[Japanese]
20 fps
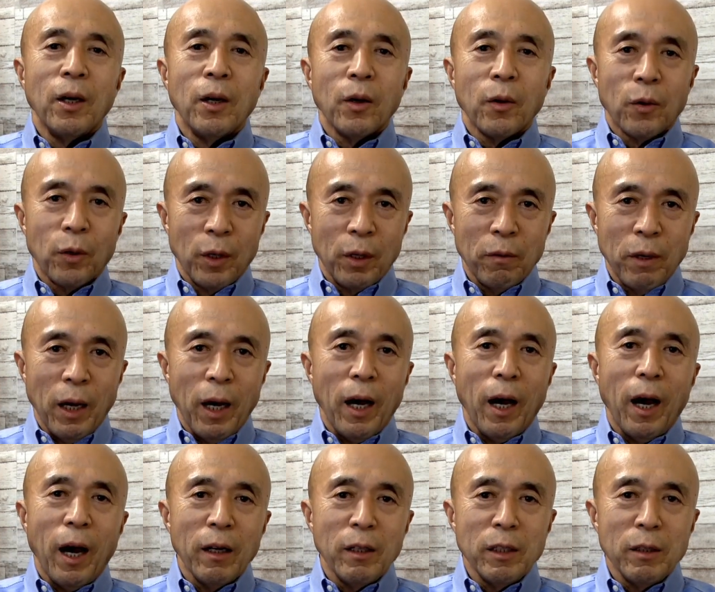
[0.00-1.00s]
これは
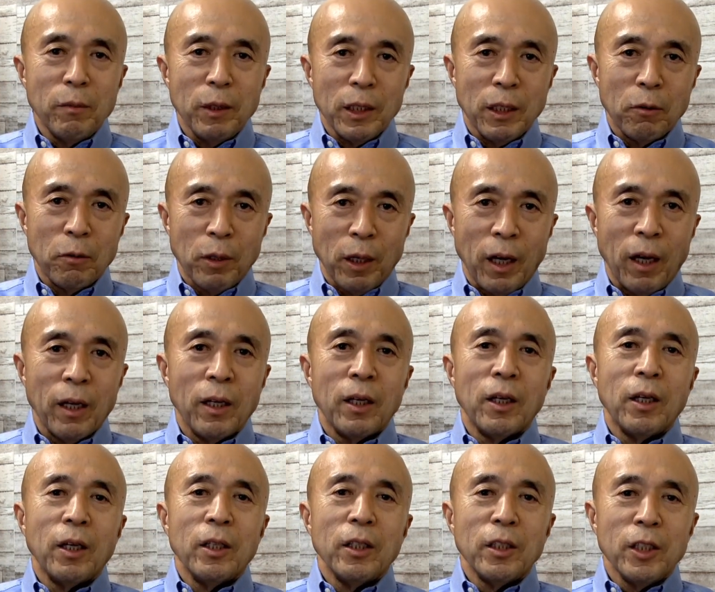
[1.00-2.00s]
ある意味では、
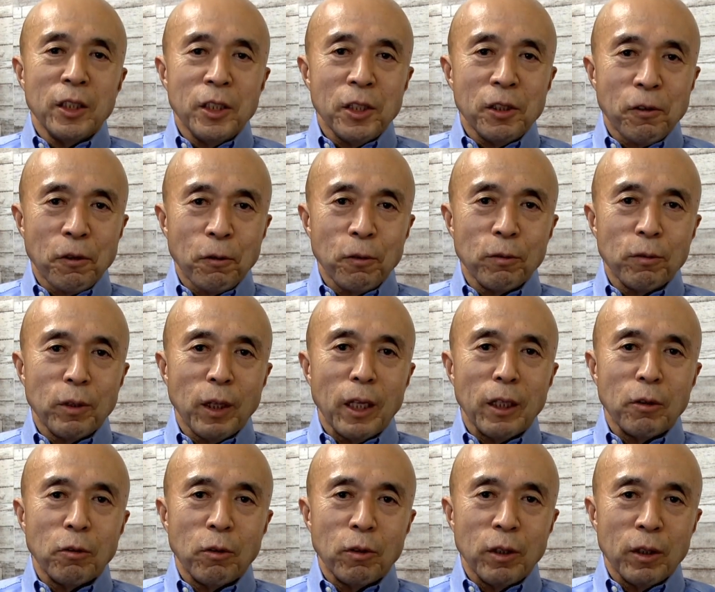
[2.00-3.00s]
飲食店
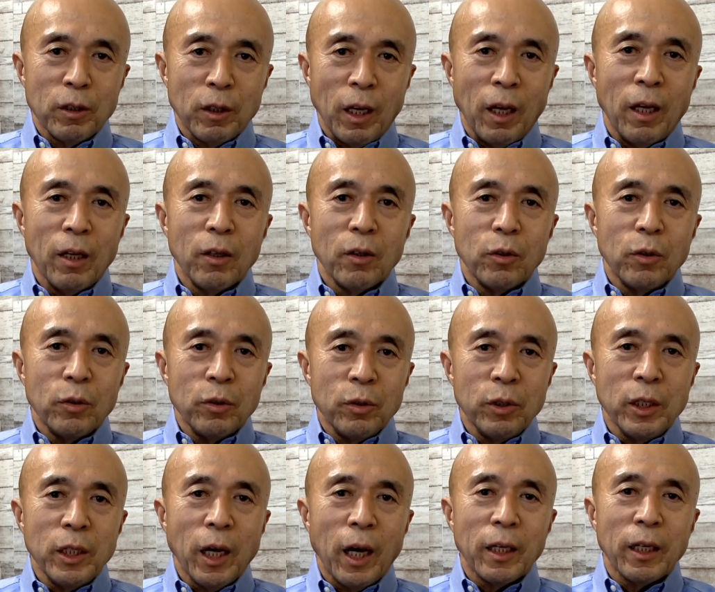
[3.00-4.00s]
において売
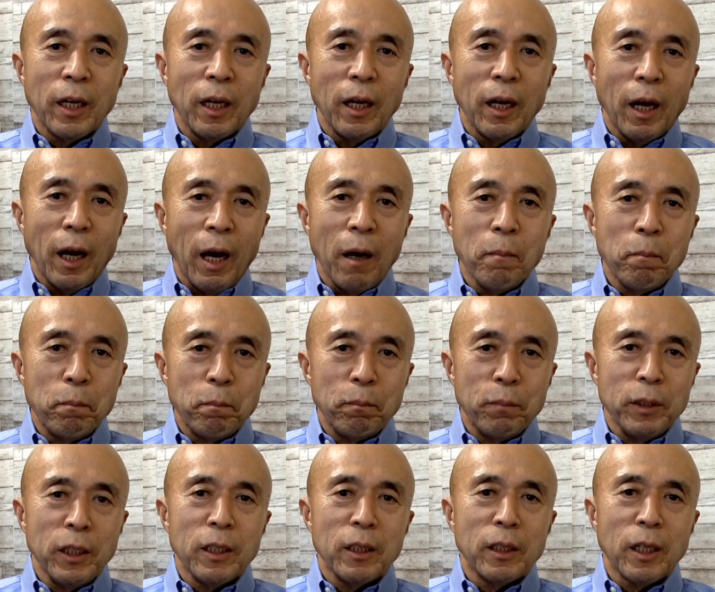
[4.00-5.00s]
上アップ
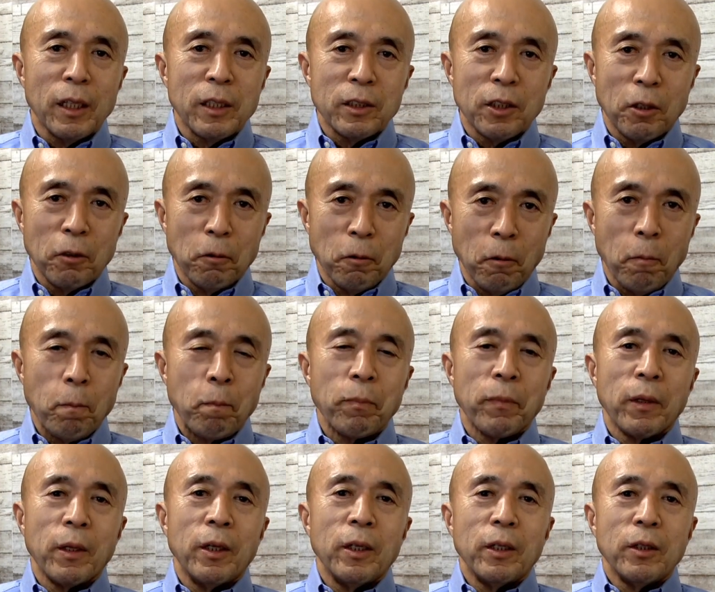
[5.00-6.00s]
に対しての
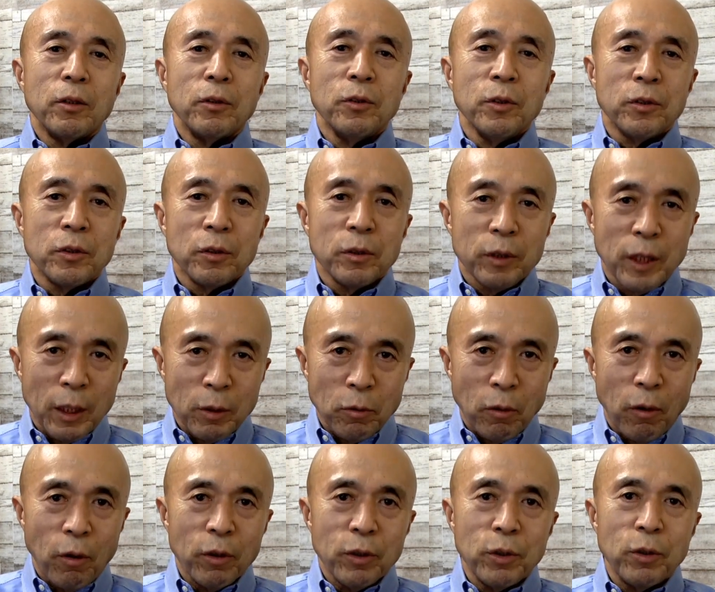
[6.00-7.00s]
打つ手と
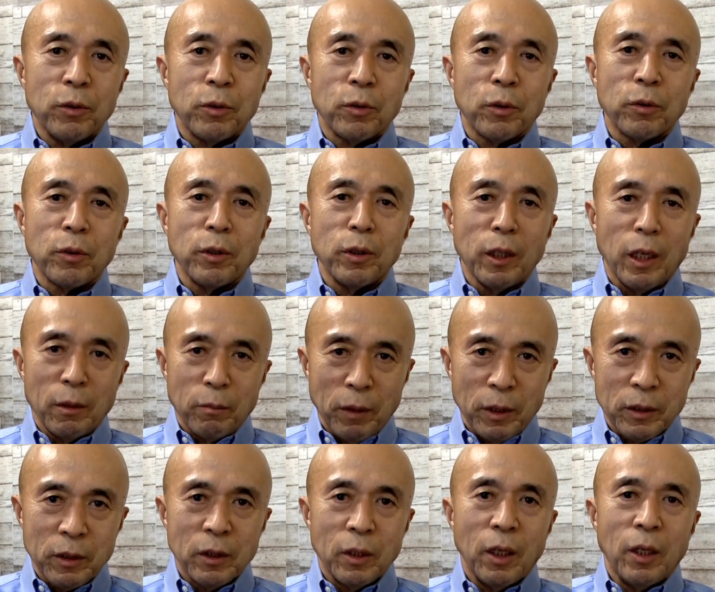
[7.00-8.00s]
いうことになりま
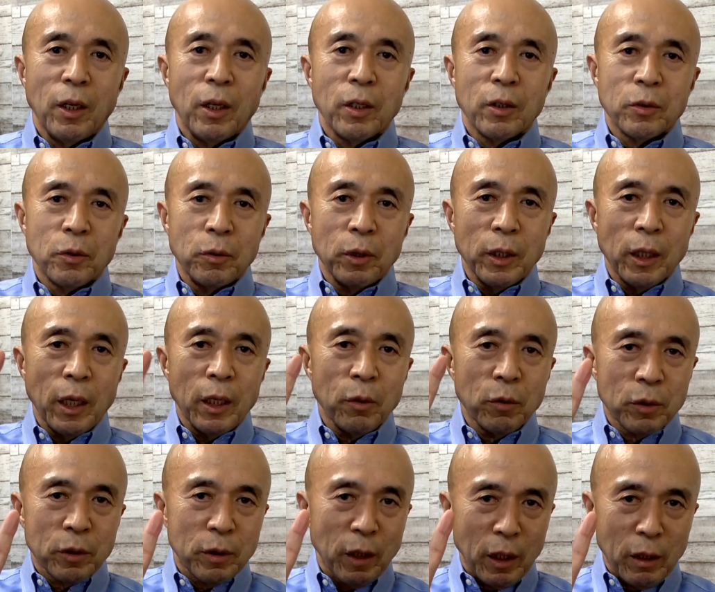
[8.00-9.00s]
す。それが4
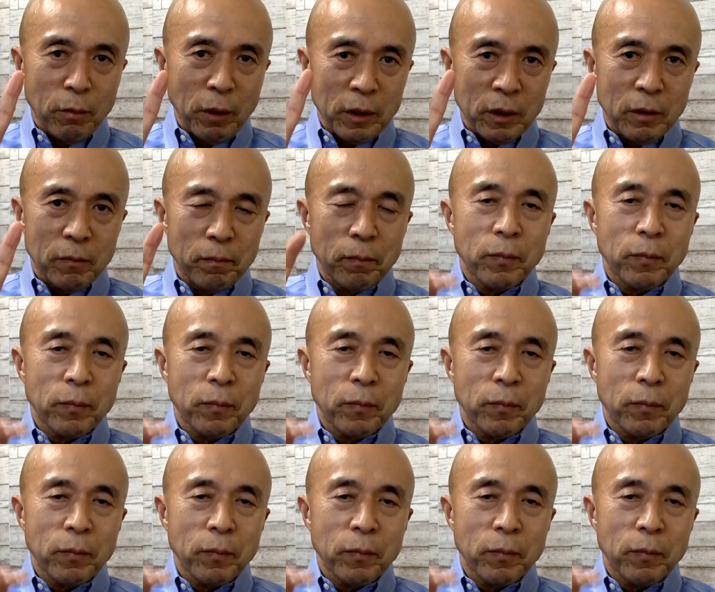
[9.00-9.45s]
つあります。